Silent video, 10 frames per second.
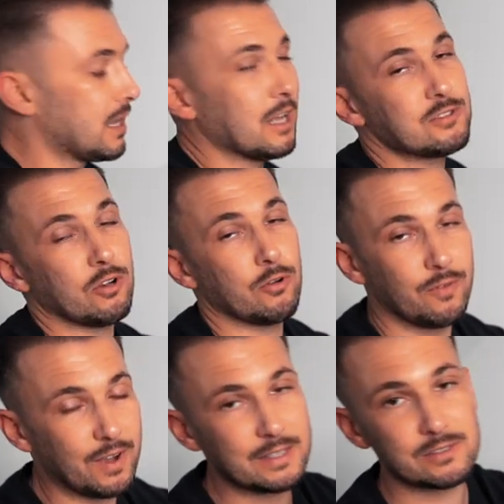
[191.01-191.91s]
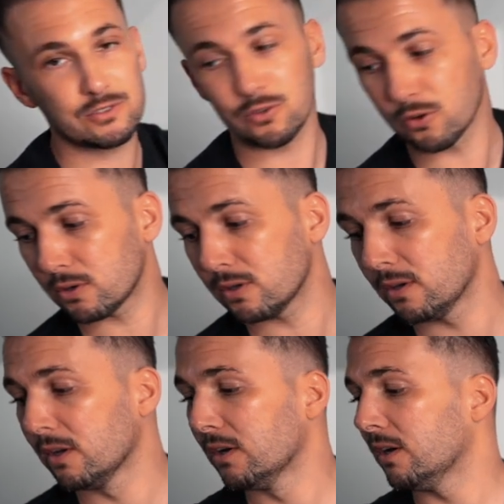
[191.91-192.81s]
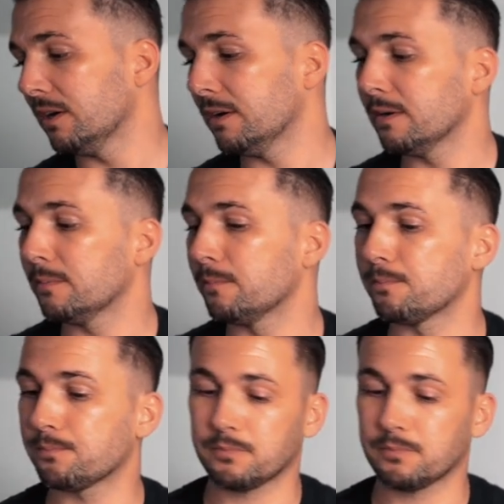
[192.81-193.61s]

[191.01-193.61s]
als auch weiß zurück. Ähm,